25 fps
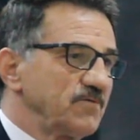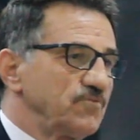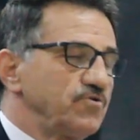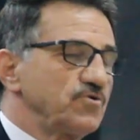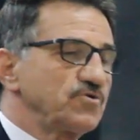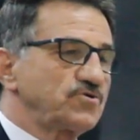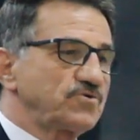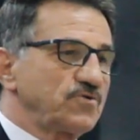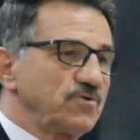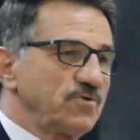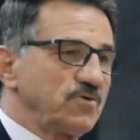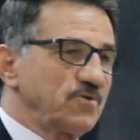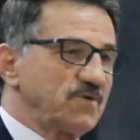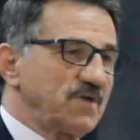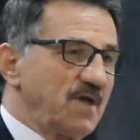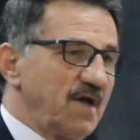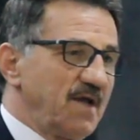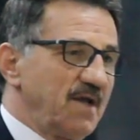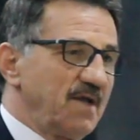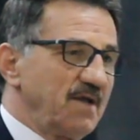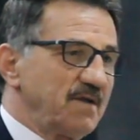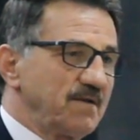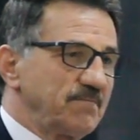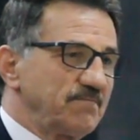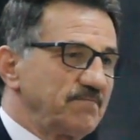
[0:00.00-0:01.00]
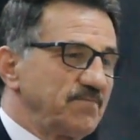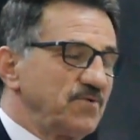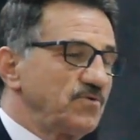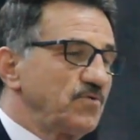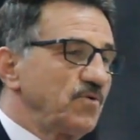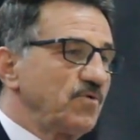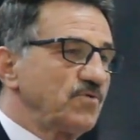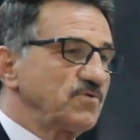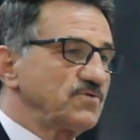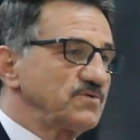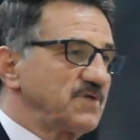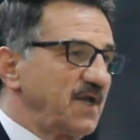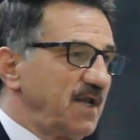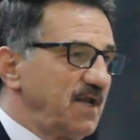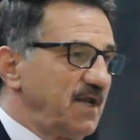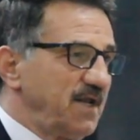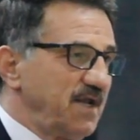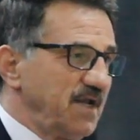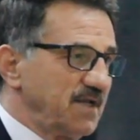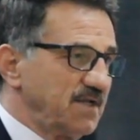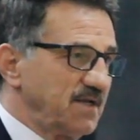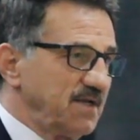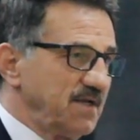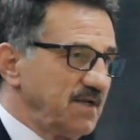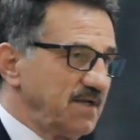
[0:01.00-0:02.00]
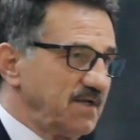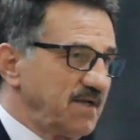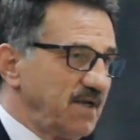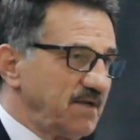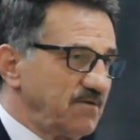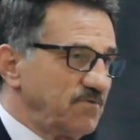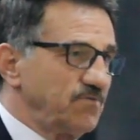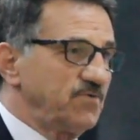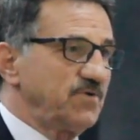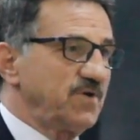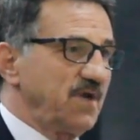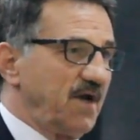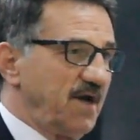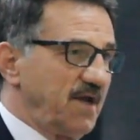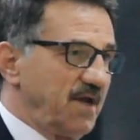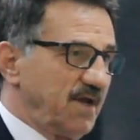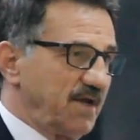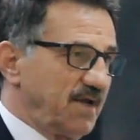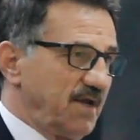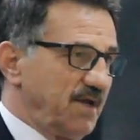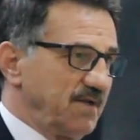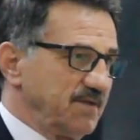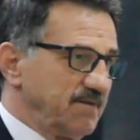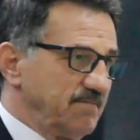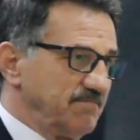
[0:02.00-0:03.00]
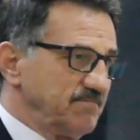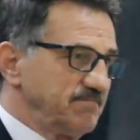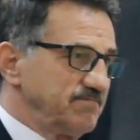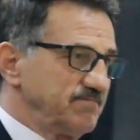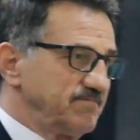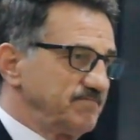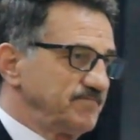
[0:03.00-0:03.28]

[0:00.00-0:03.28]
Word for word: Kurşunlu'da 1957'de dünyaya geldim.